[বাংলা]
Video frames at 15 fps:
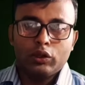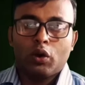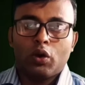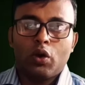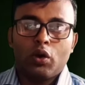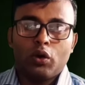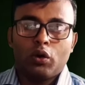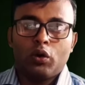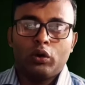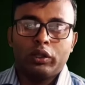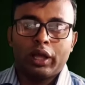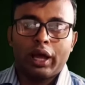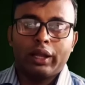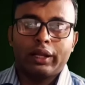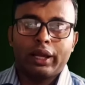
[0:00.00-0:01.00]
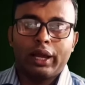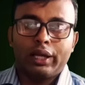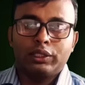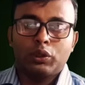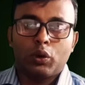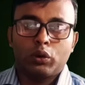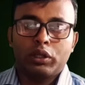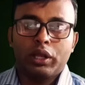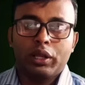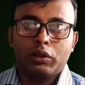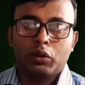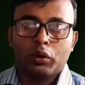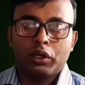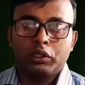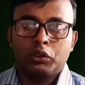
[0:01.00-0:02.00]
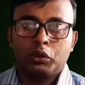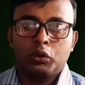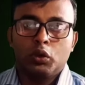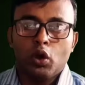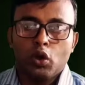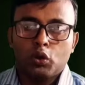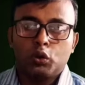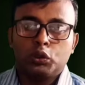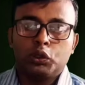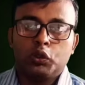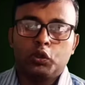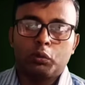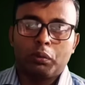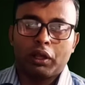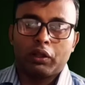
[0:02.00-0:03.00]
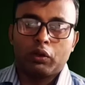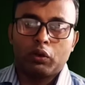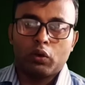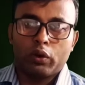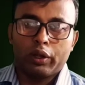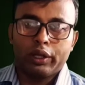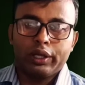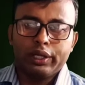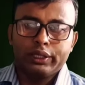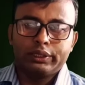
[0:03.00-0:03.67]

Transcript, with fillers: তখনও ধান গাছ অতিরিক্ত কিছু কুশি উৎপাদন করে